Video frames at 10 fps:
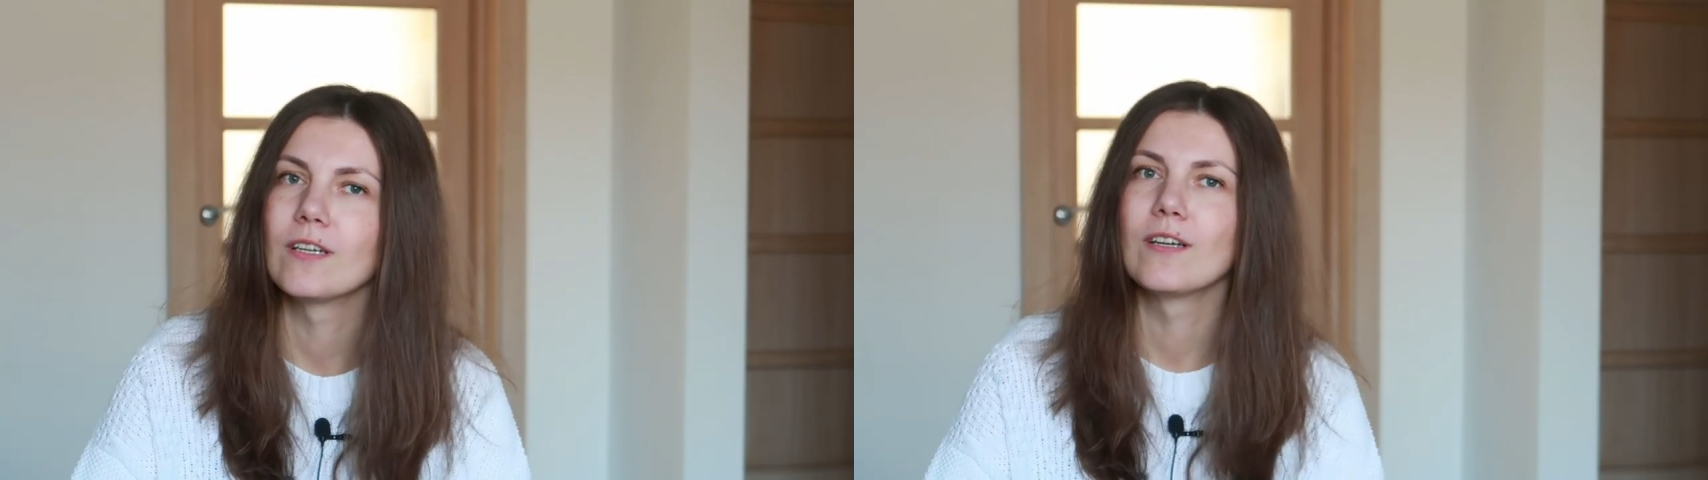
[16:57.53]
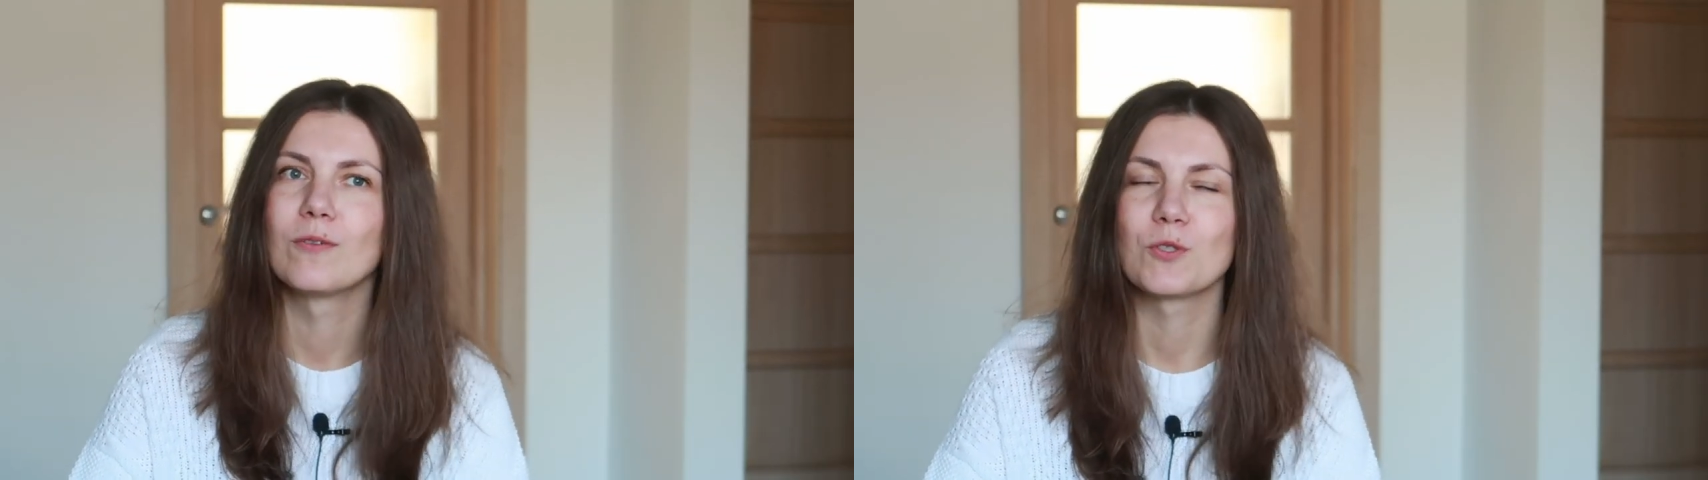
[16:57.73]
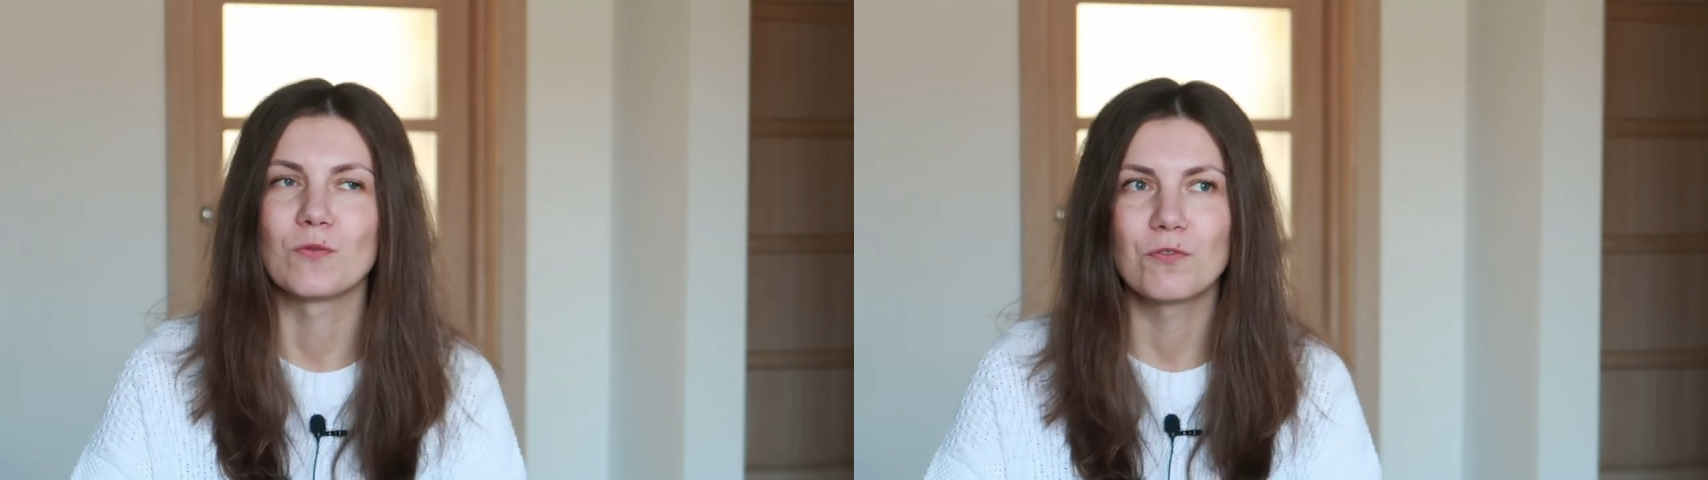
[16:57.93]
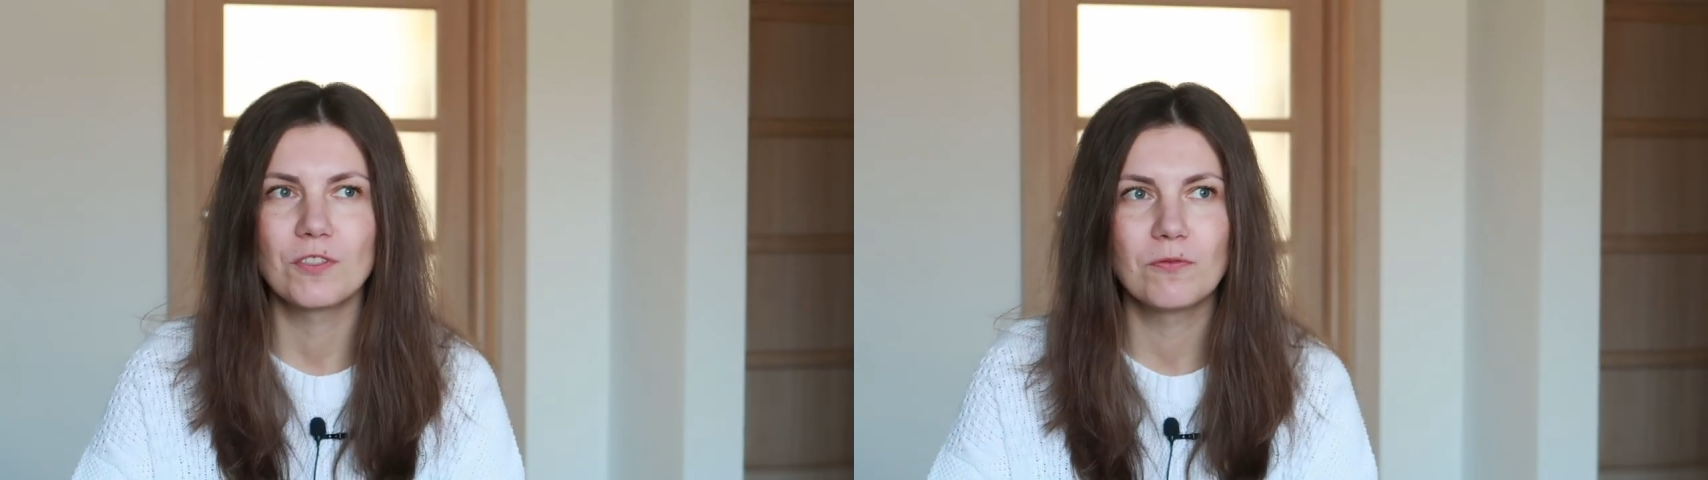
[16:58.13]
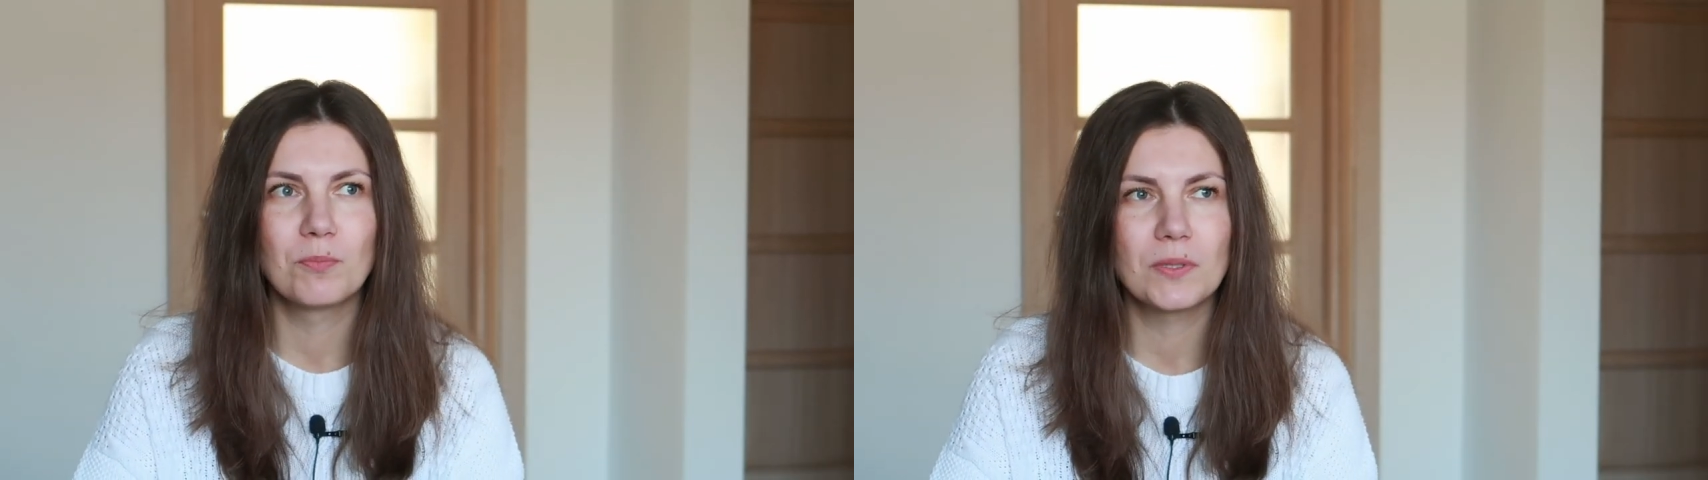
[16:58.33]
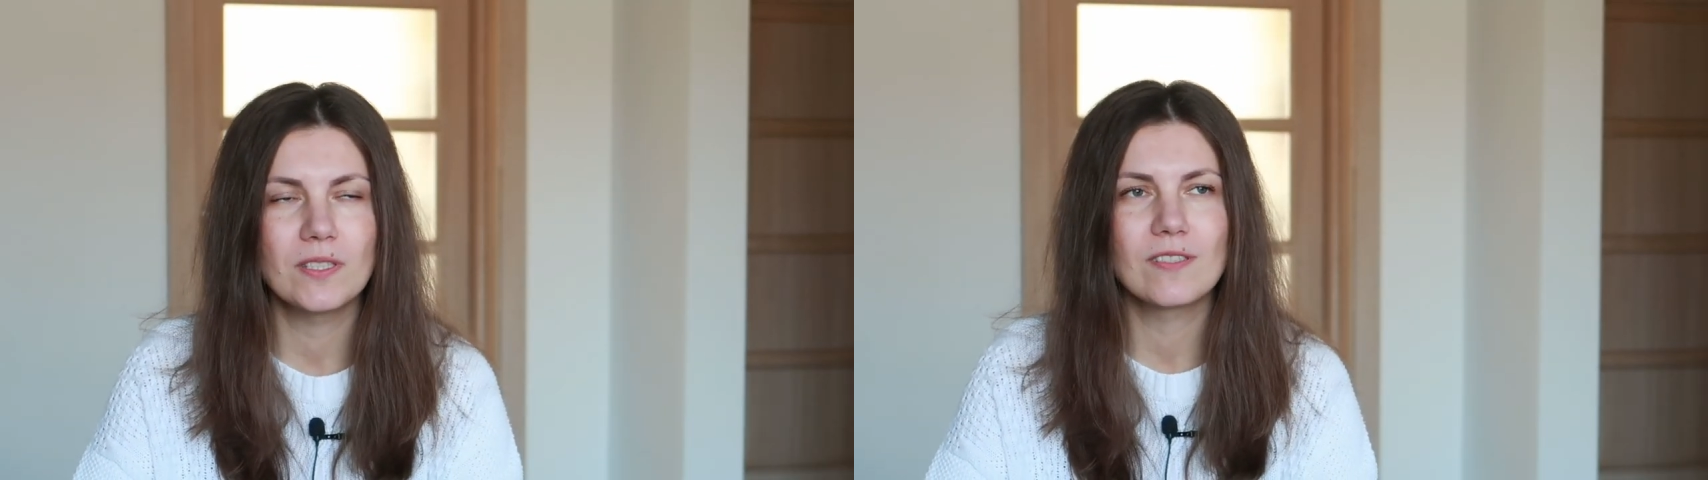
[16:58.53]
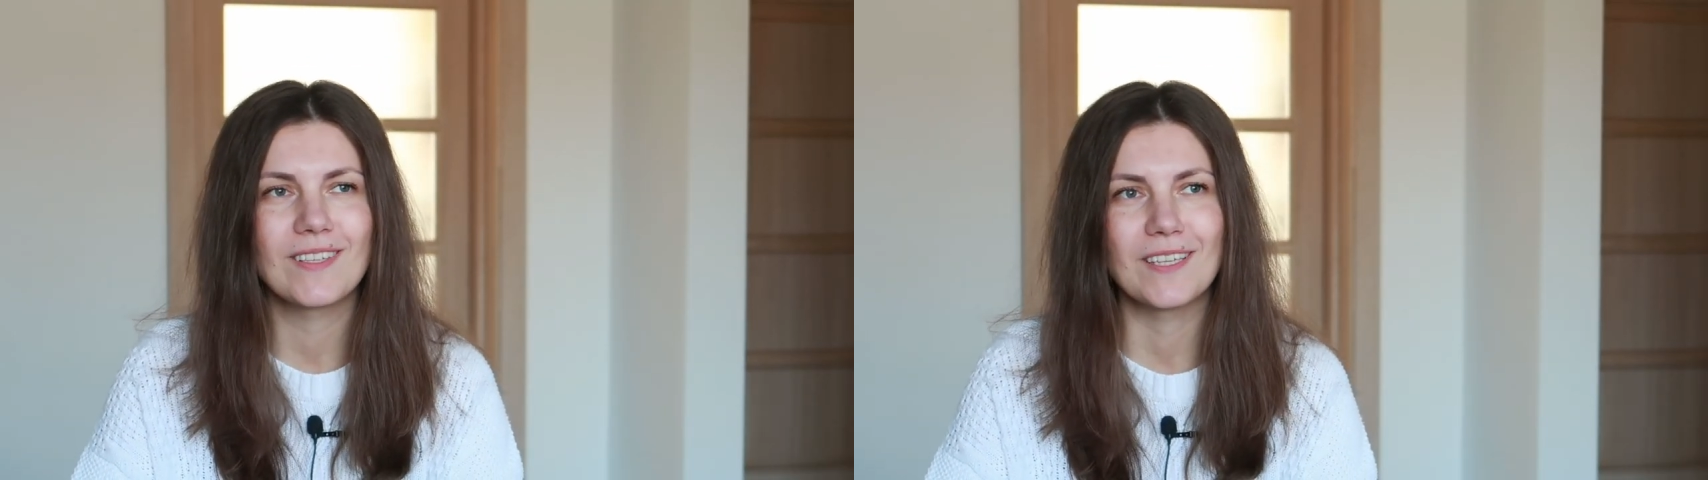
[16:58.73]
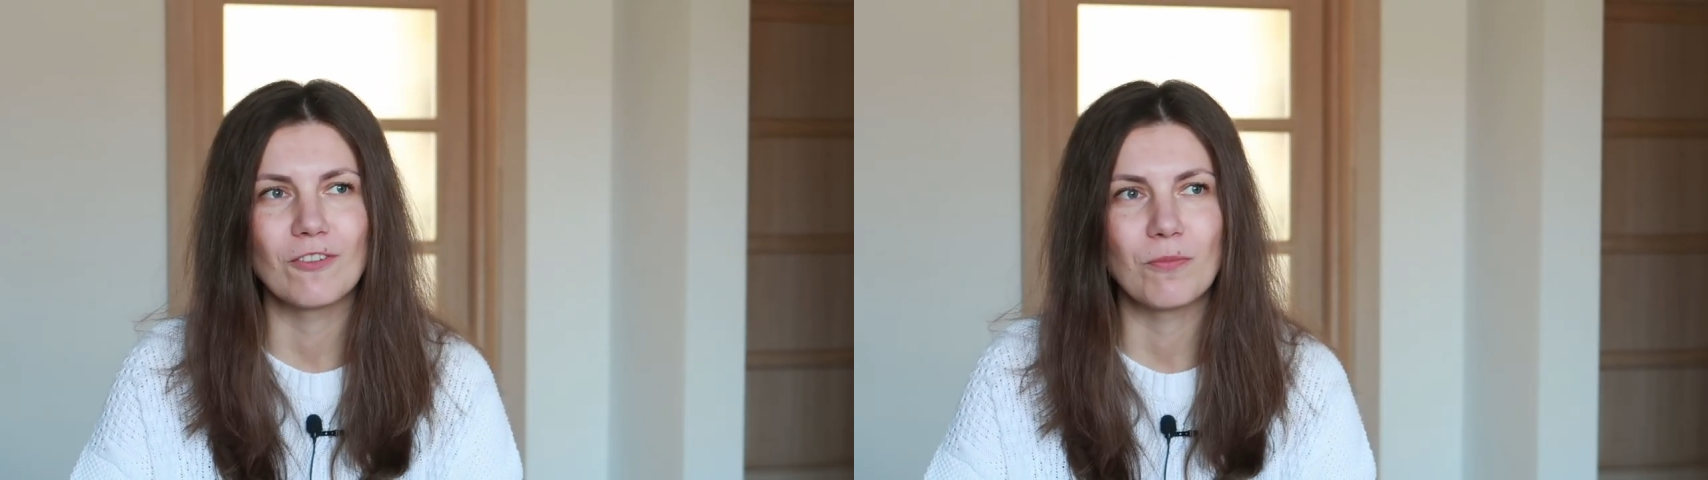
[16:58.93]
В общем, птиц
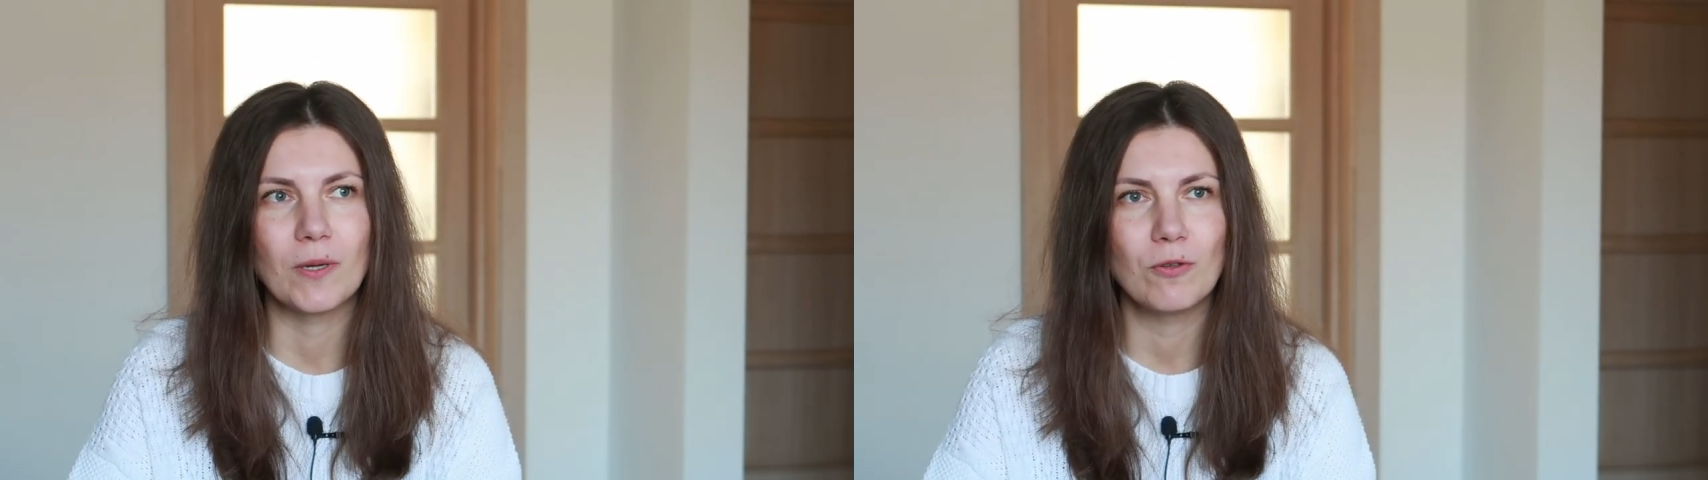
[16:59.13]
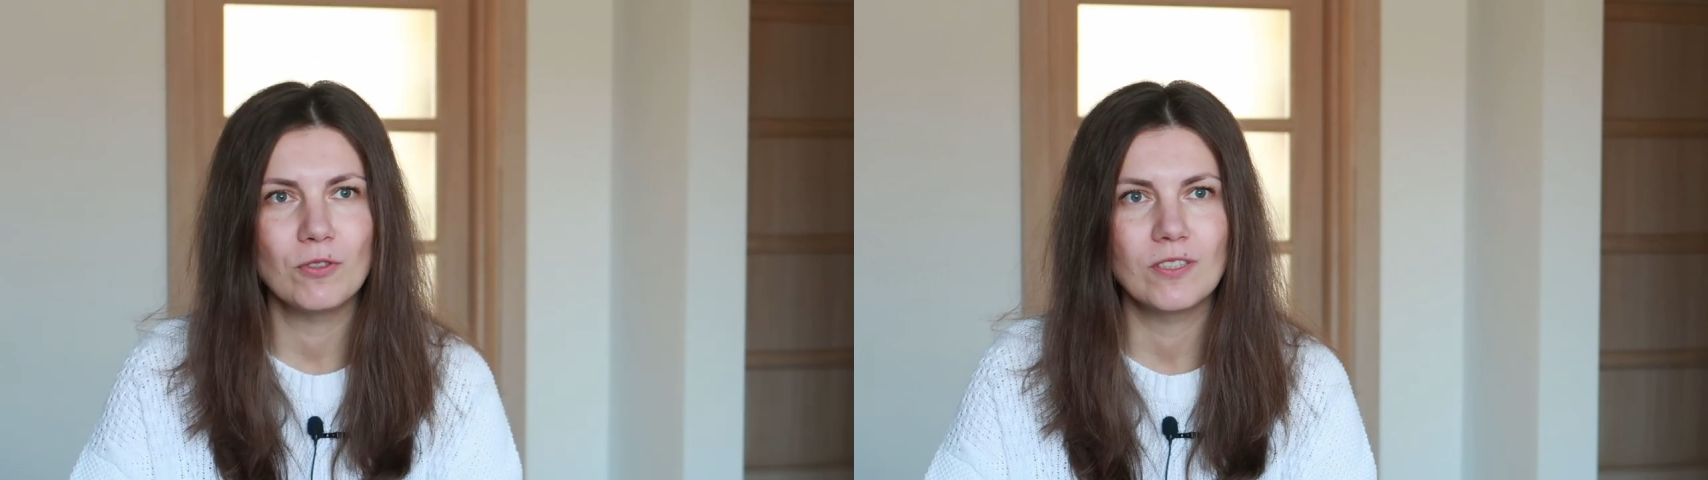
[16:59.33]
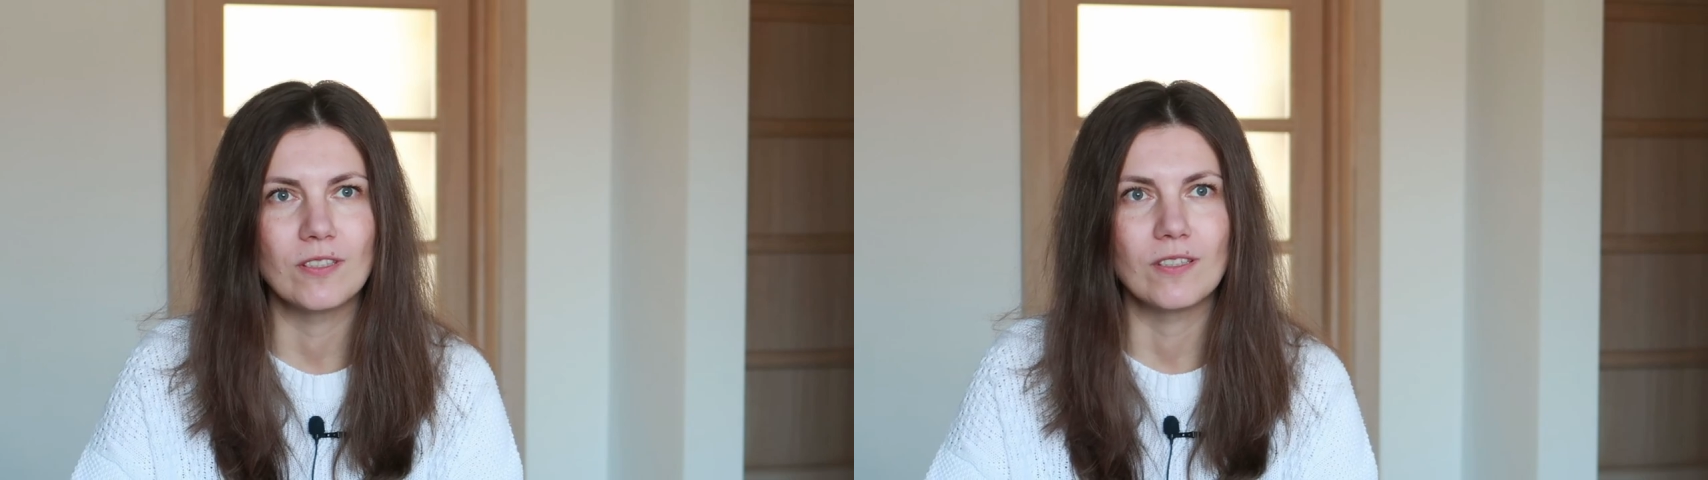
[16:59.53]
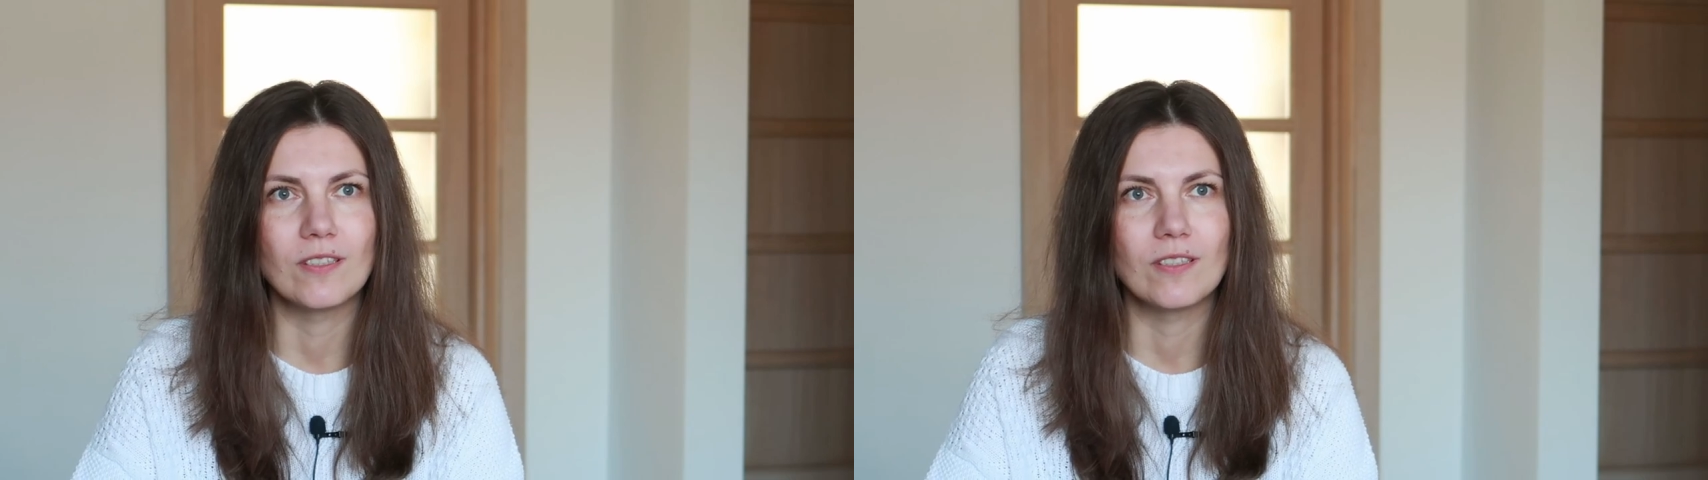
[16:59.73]
как-то в полете.